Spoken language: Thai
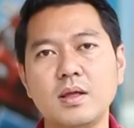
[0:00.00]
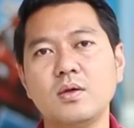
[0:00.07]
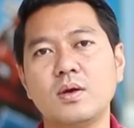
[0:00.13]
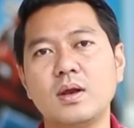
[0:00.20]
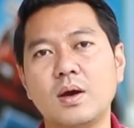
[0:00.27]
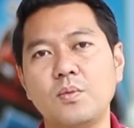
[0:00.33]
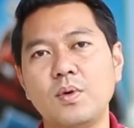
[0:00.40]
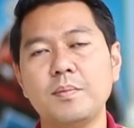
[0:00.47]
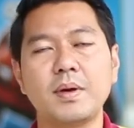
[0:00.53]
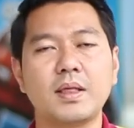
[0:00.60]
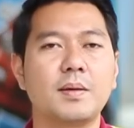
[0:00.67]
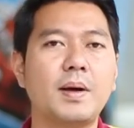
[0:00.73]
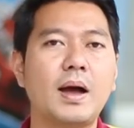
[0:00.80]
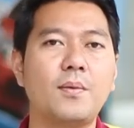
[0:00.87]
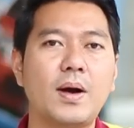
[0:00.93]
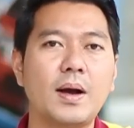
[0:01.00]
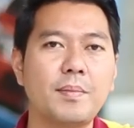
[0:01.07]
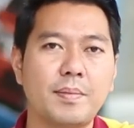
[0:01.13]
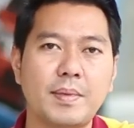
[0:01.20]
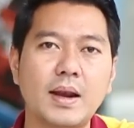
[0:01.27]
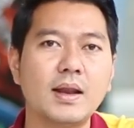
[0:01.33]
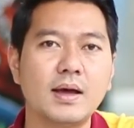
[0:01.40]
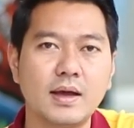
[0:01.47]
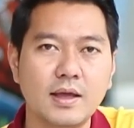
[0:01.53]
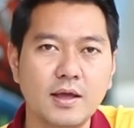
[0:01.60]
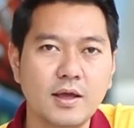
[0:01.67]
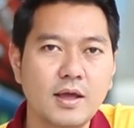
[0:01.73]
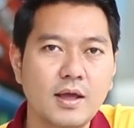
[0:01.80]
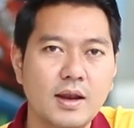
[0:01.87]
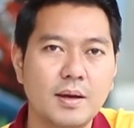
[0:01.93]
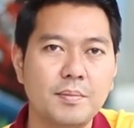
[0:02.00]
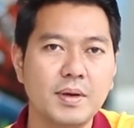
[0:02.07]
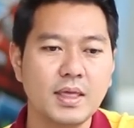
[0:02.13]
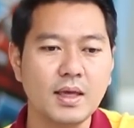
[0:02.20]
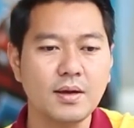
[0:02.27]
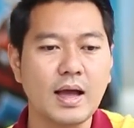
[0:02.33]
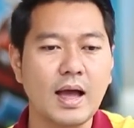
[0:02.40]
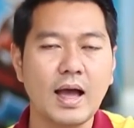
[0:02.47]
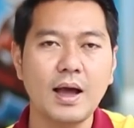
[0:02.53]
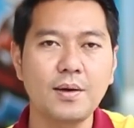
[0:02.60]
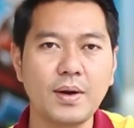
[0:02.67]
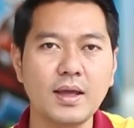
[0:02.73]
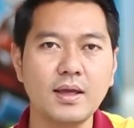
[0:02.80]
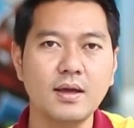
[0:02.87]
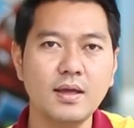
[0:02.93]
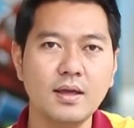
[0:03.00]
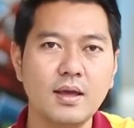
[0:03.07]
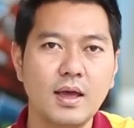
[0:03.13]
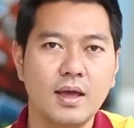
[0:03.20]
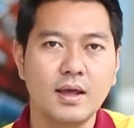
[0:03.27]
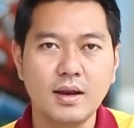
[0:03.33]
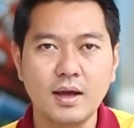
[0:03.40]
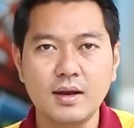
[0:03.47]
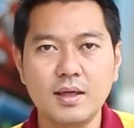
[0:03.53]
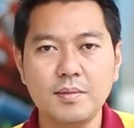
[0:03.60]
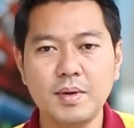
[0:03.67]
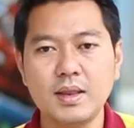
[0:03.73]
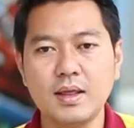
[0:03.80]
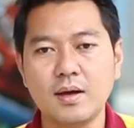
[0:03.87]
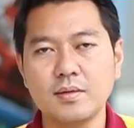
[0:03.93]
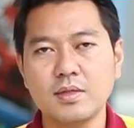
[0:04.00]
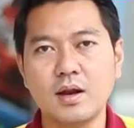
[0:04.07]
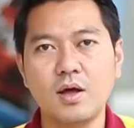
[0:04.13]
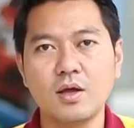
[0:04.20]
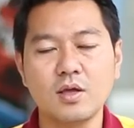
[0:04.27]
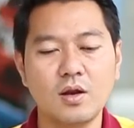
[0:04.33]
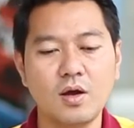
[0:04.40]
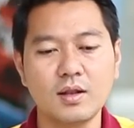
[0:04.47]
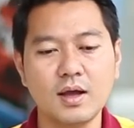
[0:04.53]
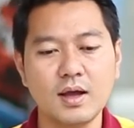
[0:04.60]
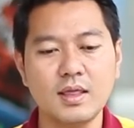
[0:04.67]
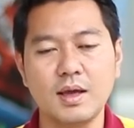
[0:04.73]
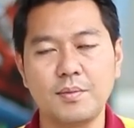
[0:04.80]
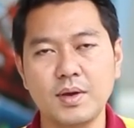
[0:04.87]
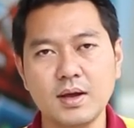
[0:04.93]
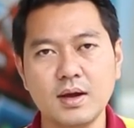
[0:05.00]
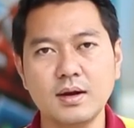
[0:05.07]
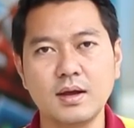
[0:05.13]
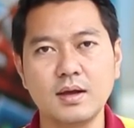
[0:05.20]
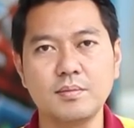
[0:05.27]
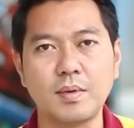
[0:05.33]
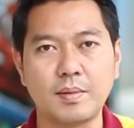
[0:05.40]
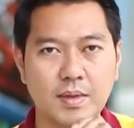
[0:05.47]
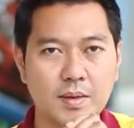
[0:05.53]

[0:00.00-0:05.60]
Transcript: รื่องยนต์เนี่ยวิ่งไปสภาวะแบบนั้นเลยนะไม่ใช่คาไว้เอ๊ะเนินนี้มันยังชะลอชะลอท่านก็เหยียบไปครึ่งหนึ่งแบ